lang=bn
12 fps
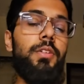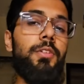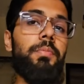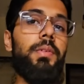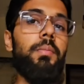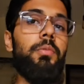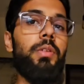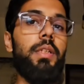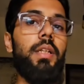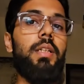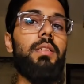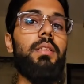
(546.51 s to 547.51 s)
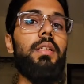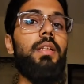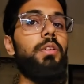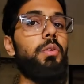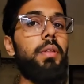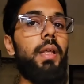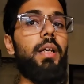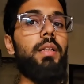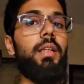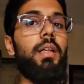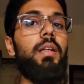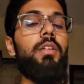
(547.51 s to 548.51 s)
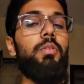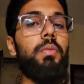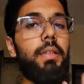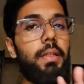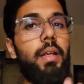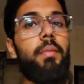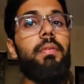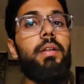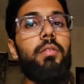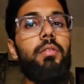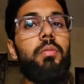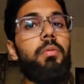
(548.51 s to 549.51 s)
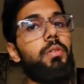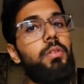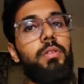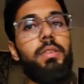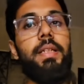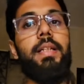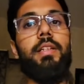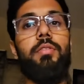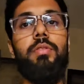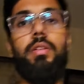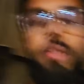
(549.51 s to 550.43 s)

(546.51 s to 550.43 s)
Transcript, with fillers: চুপচাপ বসে যাচ্ছে তো দেখা যাক তোমাদেরকে আপডেট করবো স্টে টিউন